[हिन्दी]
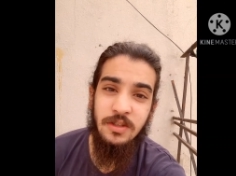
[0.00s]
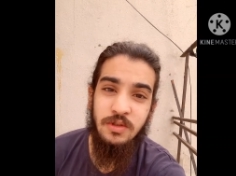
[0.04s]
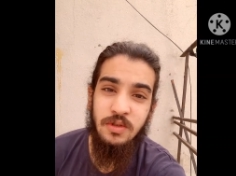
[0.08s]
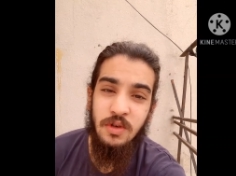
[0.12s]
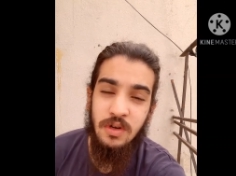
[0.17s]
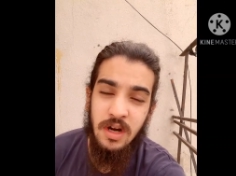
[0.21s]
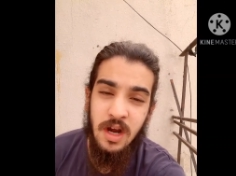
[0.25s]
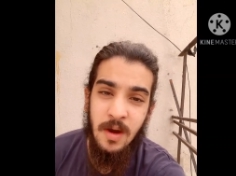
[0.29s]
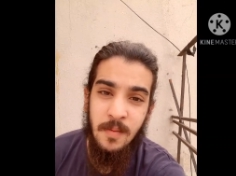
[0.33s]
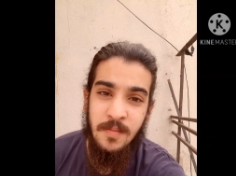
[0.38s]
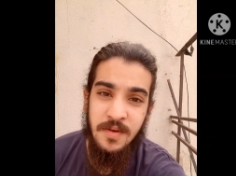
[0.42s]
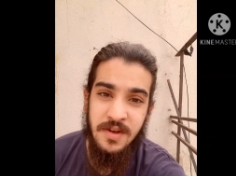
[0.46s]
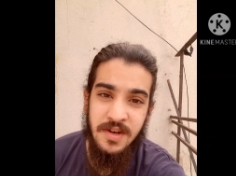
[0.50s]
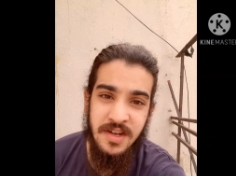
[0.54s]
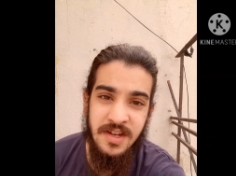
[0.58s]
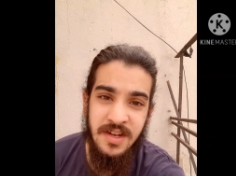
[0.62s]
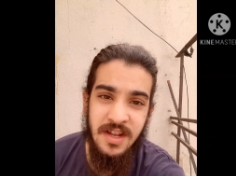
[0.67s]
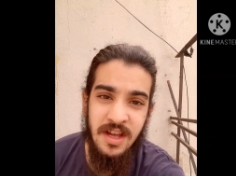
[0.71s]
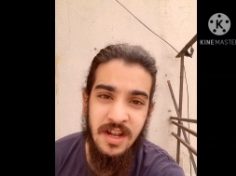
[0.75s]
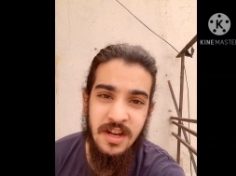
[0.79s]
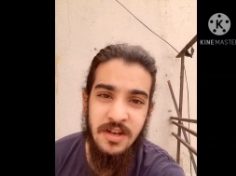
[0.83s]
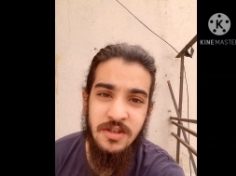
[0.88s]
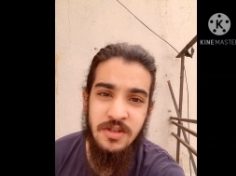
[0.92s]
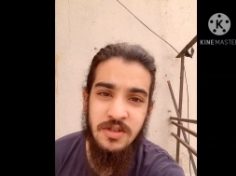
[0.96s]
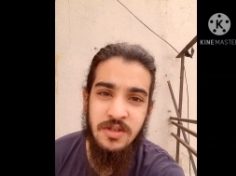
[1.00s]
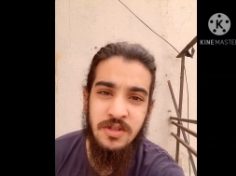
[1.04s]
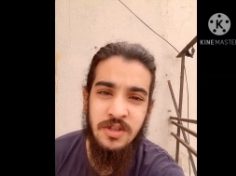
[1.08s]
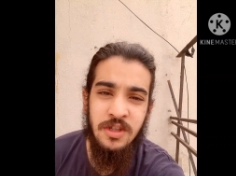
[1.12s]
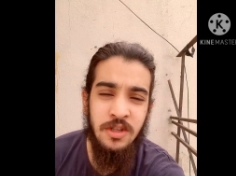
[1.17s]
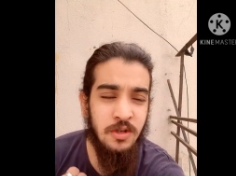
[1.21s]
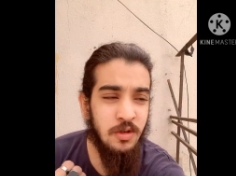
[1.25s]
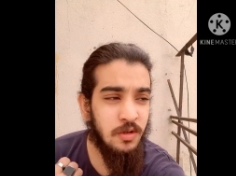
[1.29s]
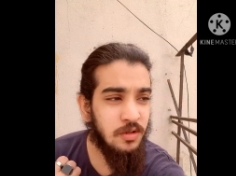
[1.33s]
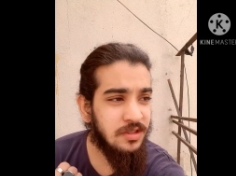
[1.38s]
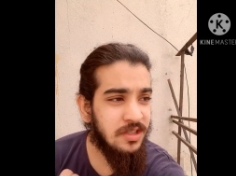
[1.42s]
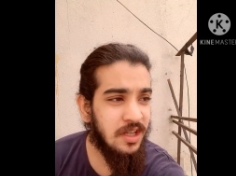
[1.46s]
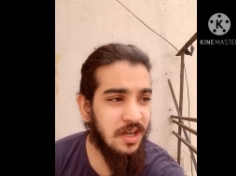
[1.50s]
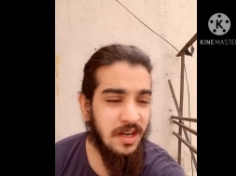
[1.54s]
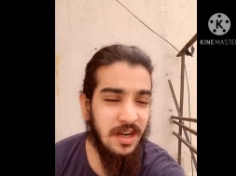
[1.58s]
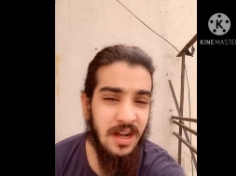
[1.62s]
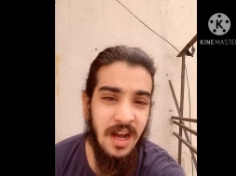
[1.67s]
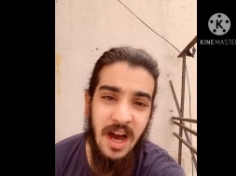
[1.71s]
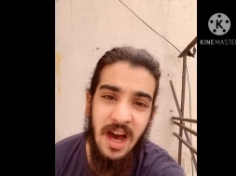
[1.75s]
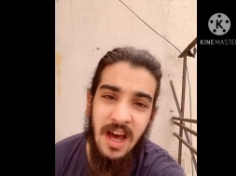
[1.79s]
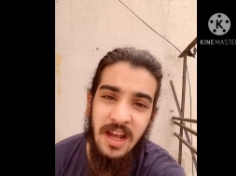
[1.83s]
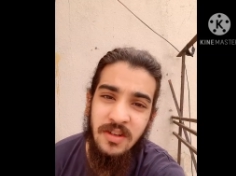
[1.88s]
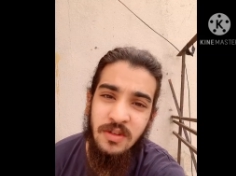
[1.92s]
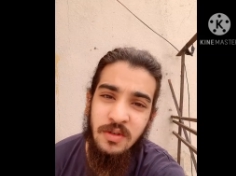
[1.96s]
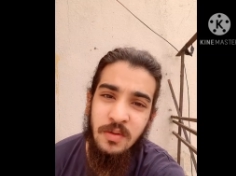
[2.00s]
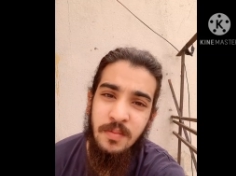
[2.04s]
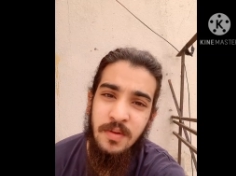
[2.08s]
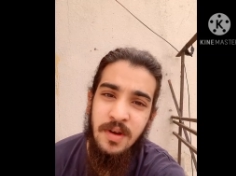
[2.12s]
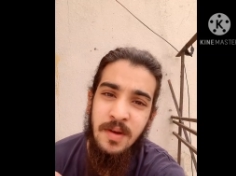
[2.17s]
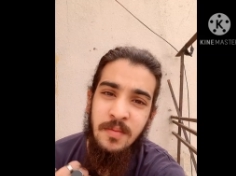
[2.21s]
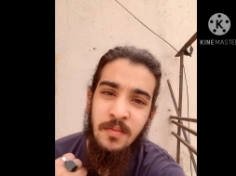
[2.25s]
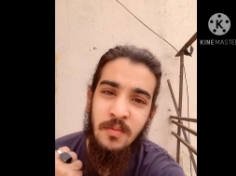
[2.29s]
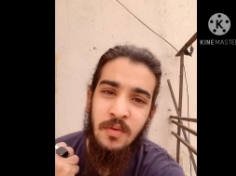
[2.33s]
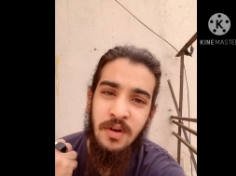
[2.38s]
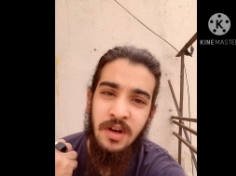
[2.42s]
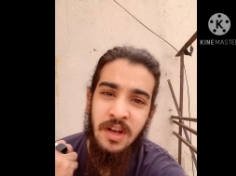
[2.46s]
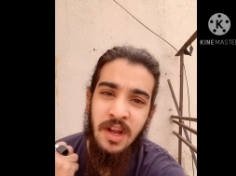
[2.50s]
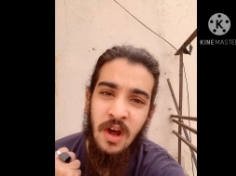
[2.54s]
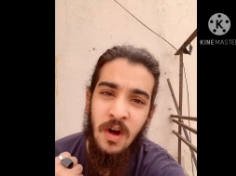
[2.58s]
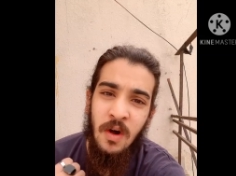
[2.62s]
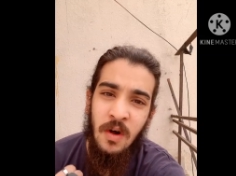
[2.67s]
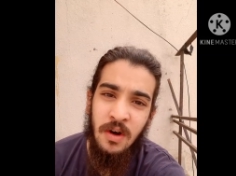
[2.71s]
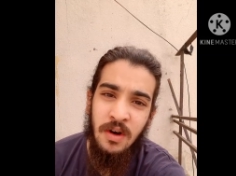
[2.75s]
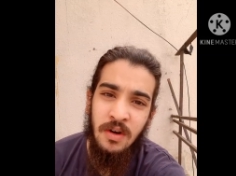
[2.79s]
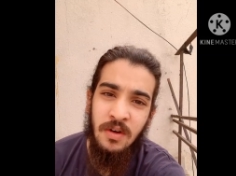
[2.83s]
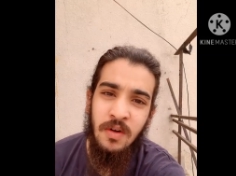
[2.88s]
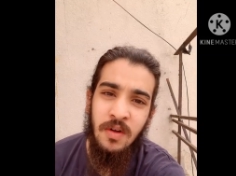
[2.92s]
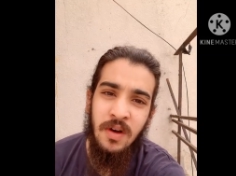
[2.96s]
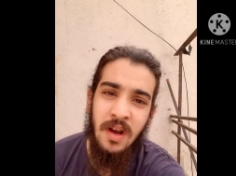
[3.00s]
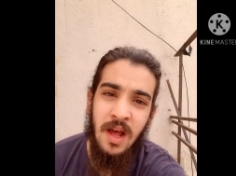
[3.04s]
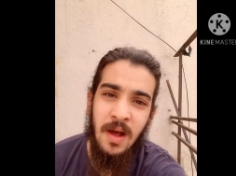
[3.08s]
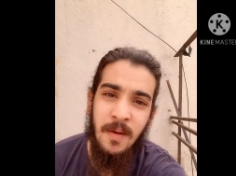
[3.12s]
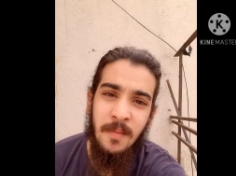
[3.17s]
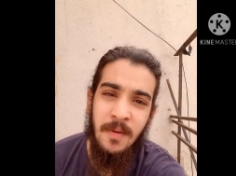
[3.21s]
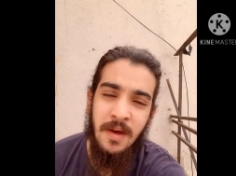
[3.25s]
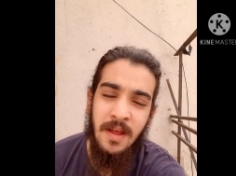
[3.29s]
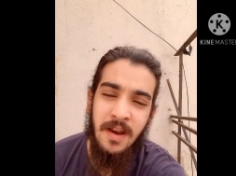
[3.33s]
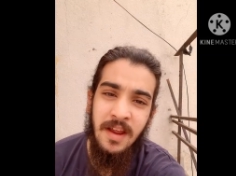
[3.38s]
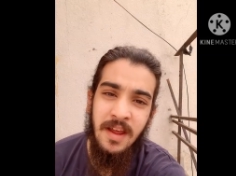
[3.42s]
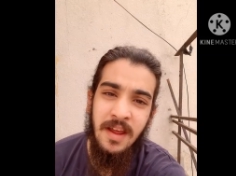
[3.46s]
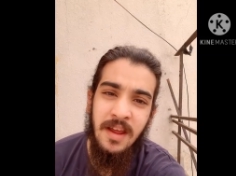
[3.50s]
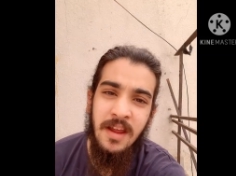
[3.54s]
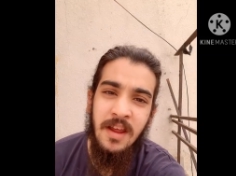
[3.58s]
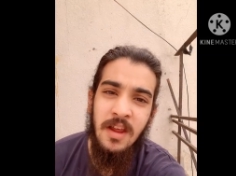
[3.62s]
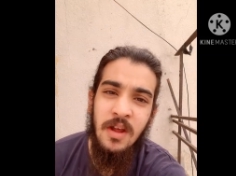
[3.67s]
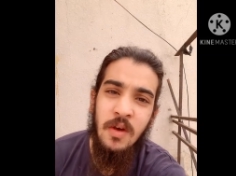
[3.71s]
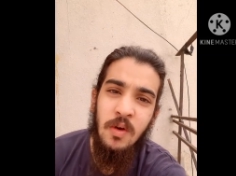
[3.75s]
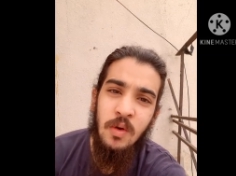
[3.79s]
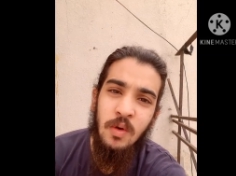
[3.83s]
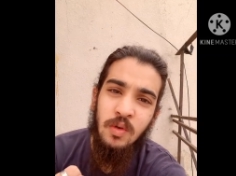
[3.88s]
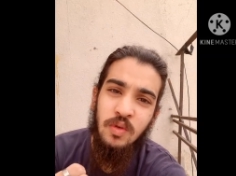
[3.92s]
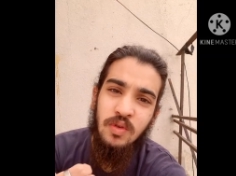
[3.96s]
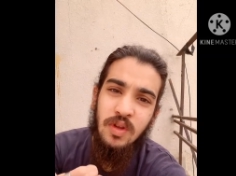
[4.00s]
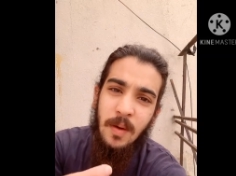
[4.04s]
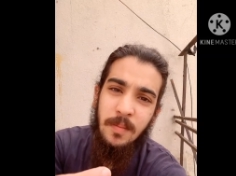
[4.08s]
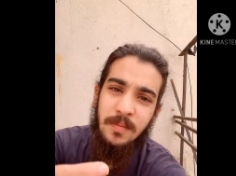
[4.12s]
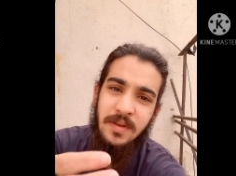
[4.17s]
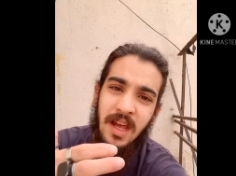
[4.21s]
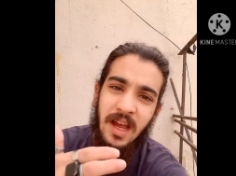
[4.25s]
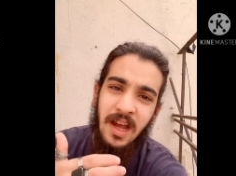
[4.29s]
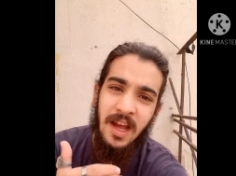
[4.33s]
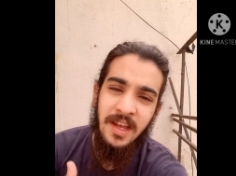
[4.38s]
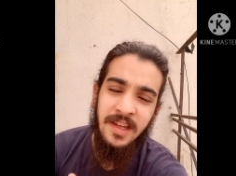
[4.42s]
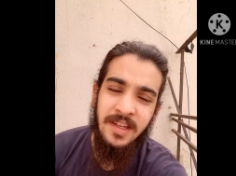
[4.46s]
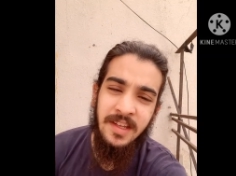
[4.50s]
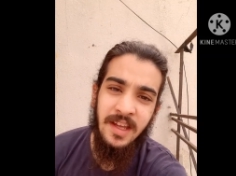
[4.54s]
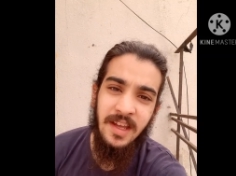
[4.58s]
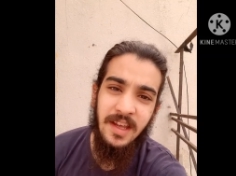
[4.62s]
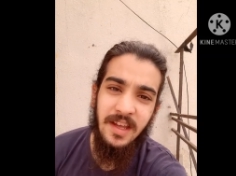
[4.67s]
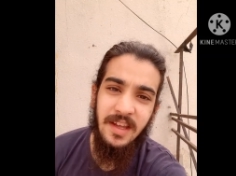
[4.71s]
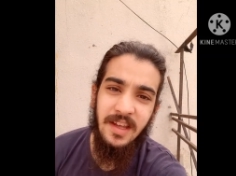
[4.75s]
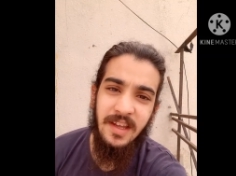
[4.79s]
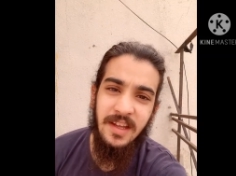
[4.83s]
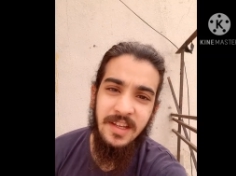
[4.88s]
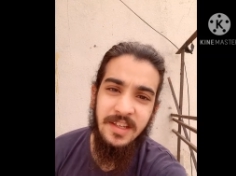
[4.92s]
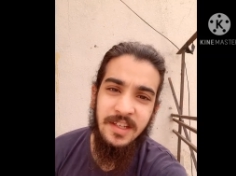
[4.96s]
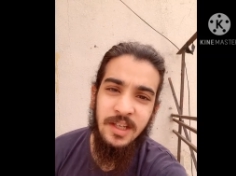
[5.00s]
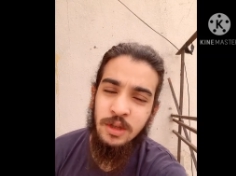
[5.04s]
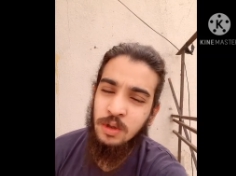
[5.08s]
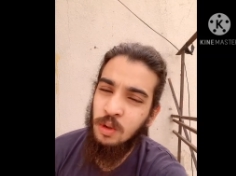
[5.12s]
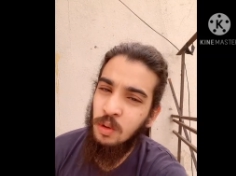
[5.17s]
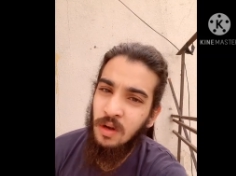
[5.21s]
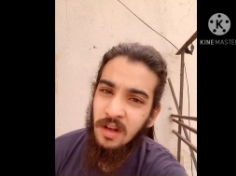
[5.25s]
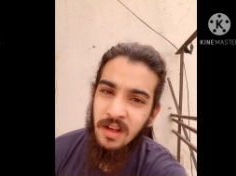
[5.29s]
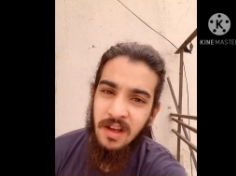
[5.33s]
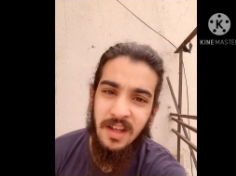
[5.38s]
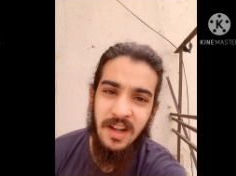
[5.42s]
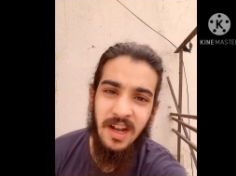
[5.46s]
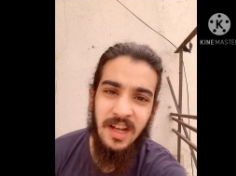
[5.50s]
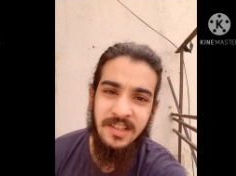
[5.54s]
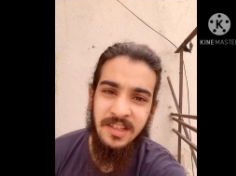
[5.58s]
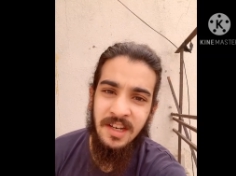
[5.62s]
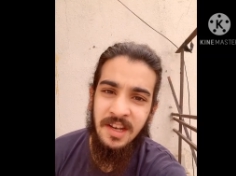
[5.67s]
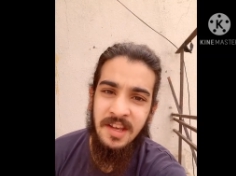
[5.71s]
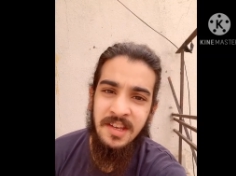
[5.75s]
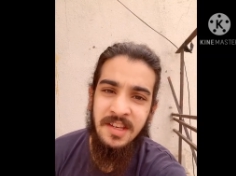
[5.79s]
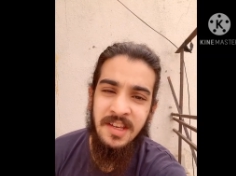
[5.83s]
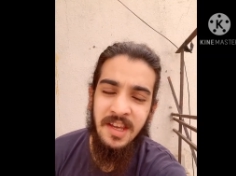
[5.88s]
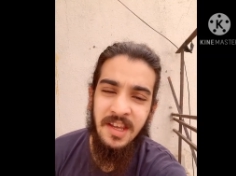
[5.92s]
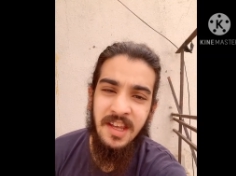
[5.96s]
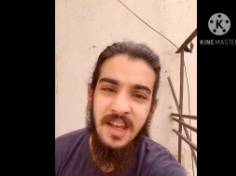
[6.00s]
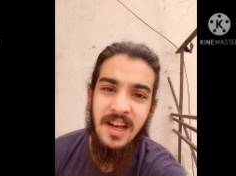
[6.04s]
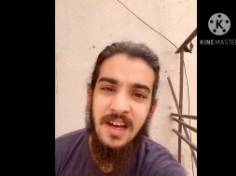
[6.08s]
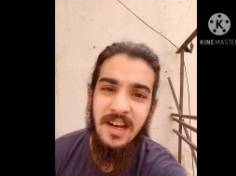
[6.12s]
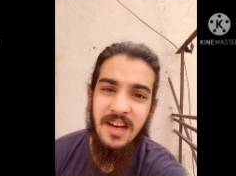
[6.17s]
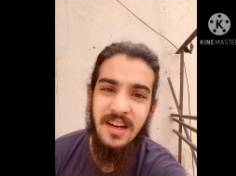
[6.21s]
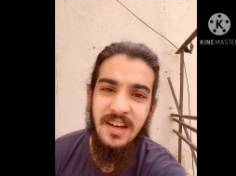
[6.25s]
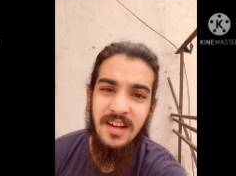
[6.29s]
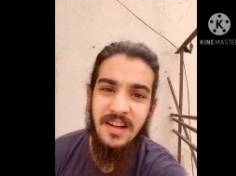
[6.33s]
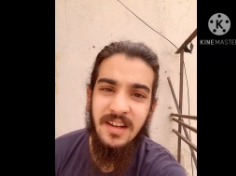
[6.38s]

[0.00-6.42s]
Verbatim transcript: जो कमिश्नर जो सरकार सुप्रीम कोर्ट के ऑर्डर को ना माने उसको अब क्या कहेंगे तुगल के राजा नहीं है क्या